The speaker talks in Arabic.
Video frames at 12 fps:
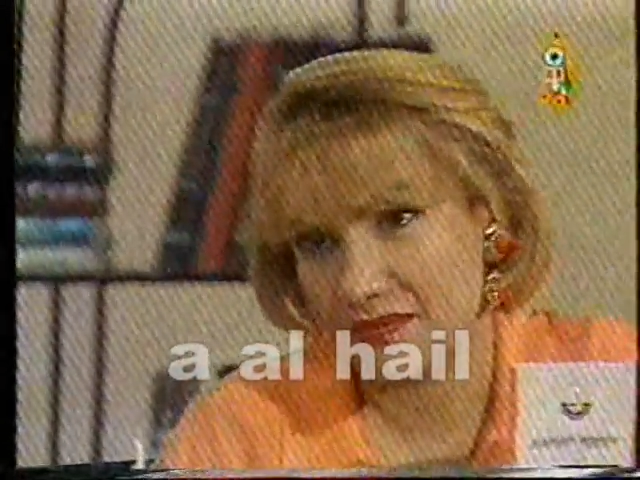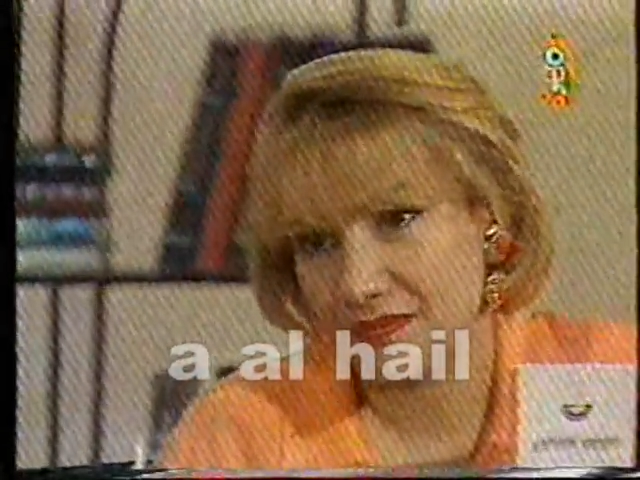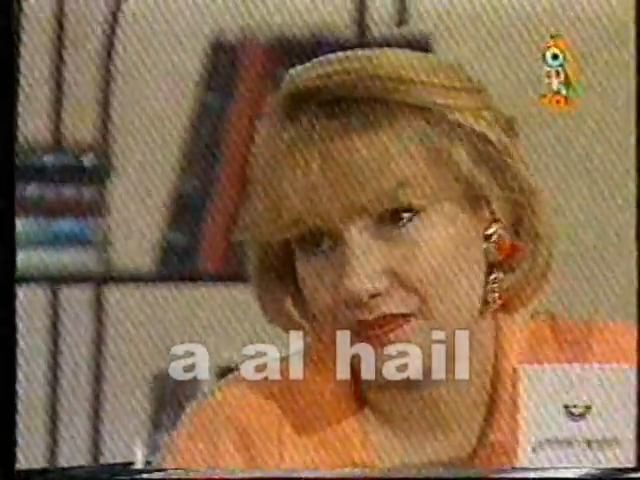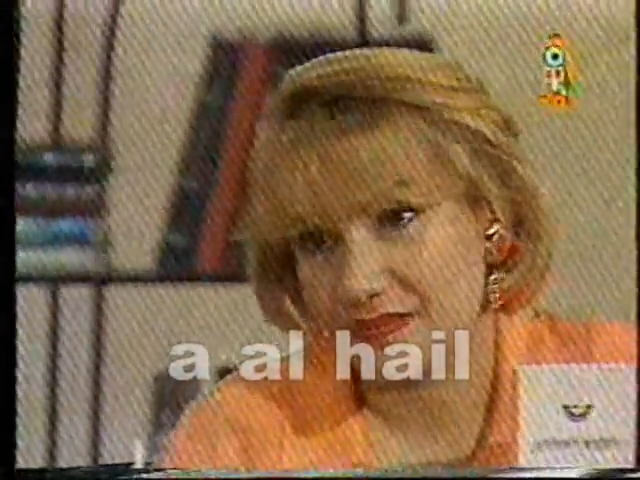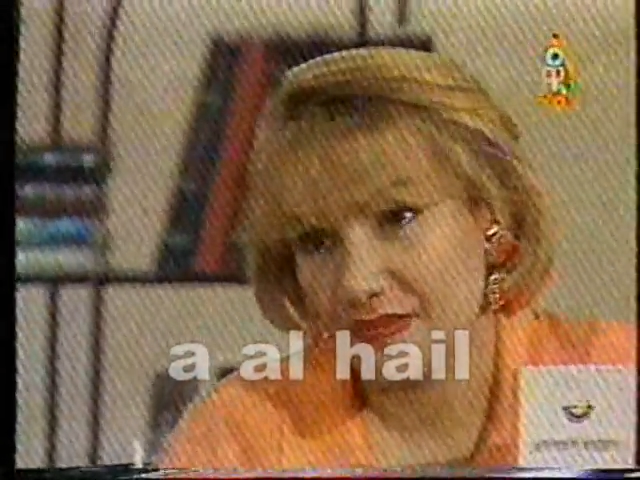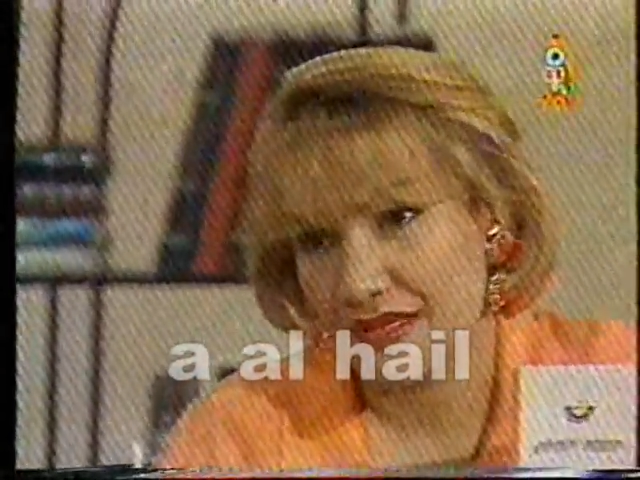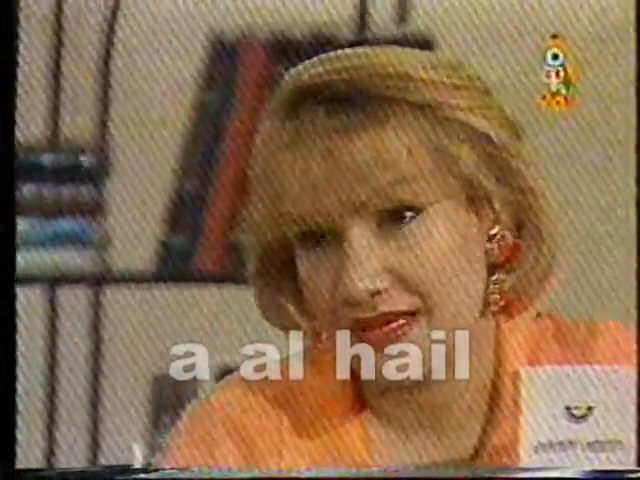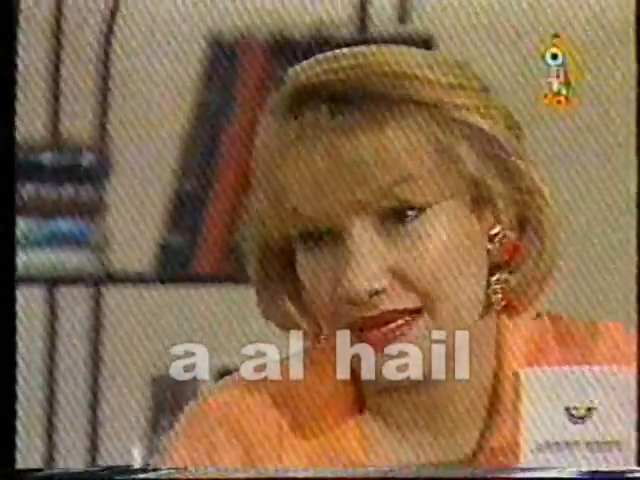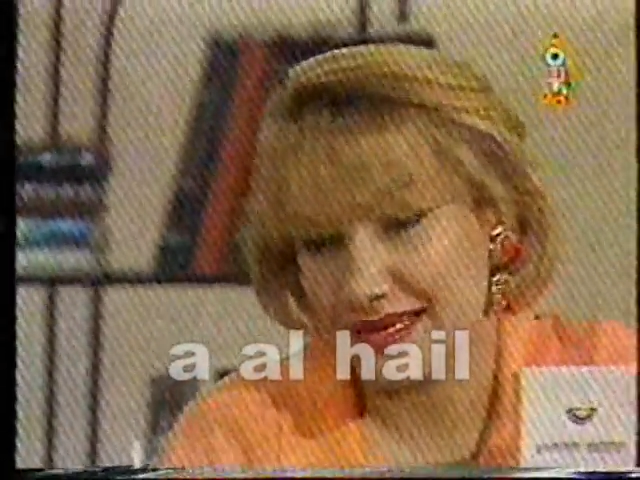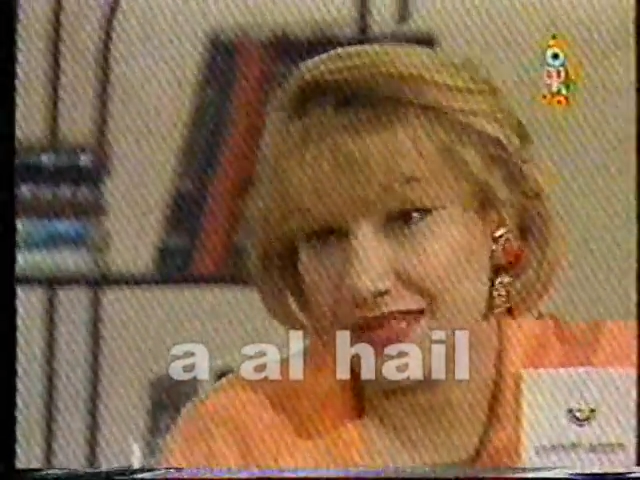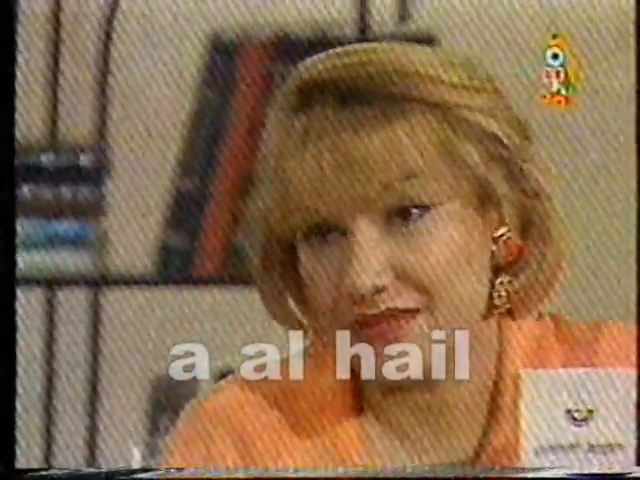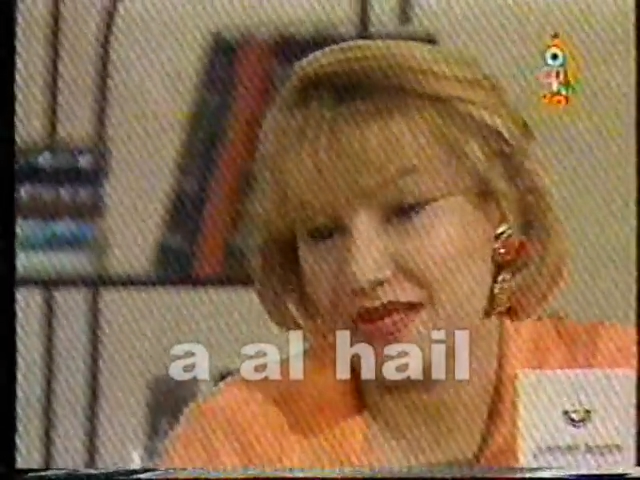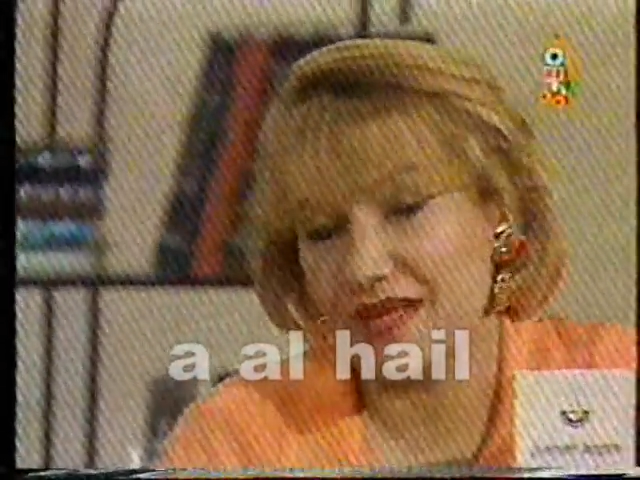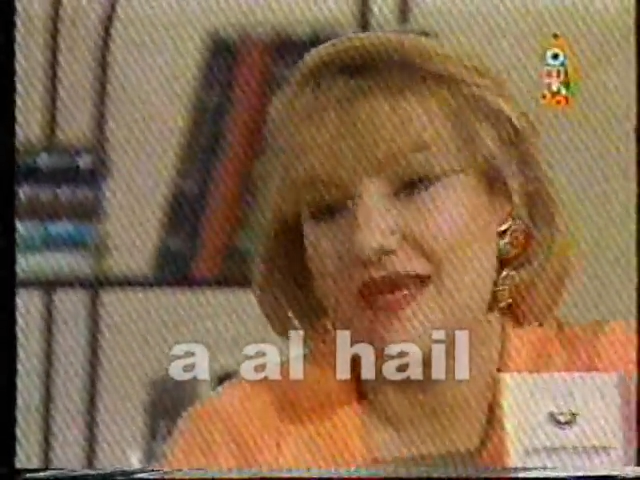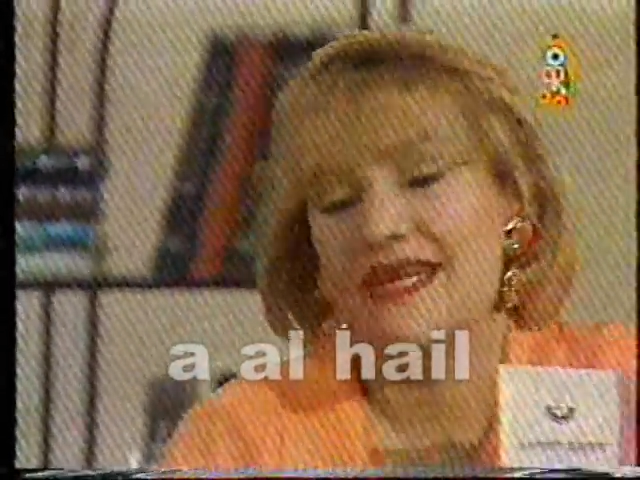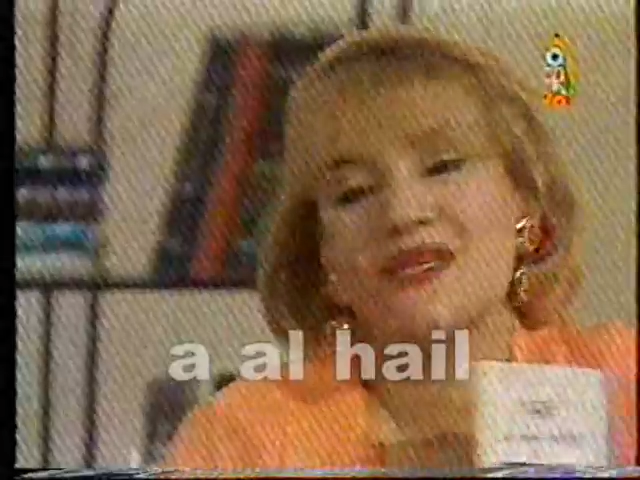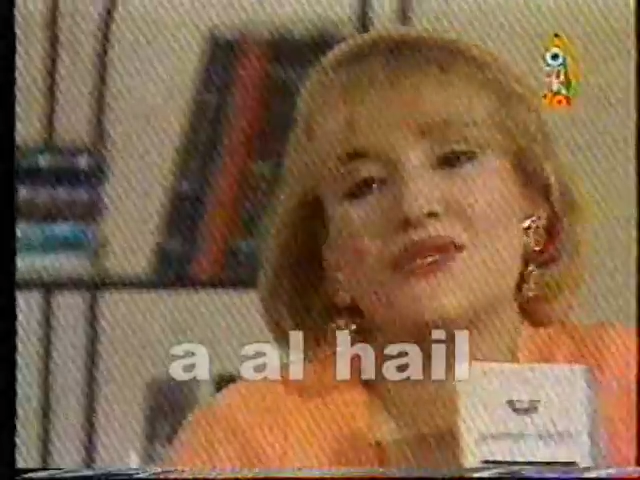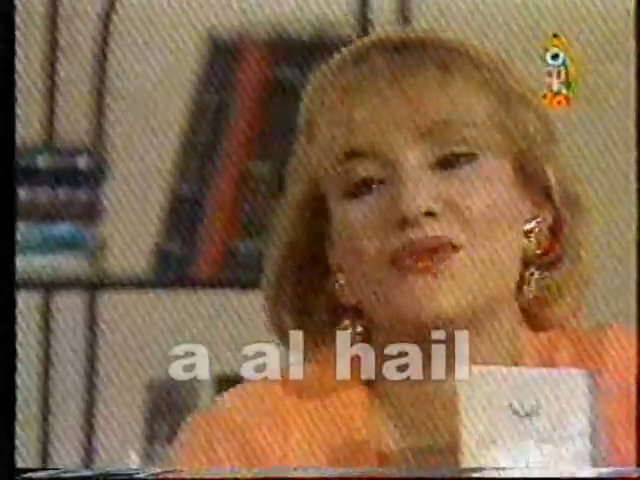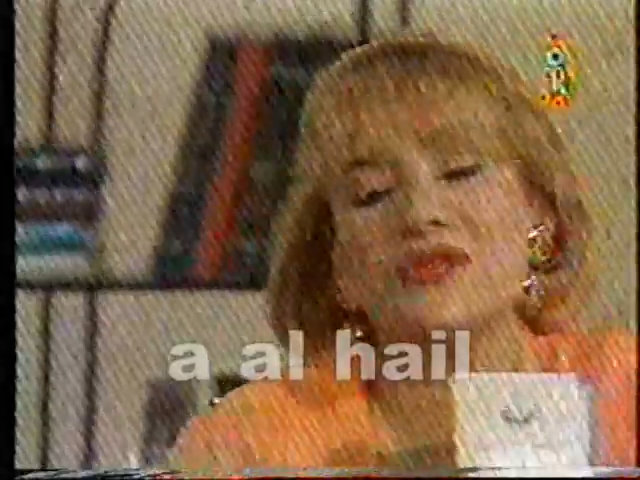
الوكرة بعد رحت متحف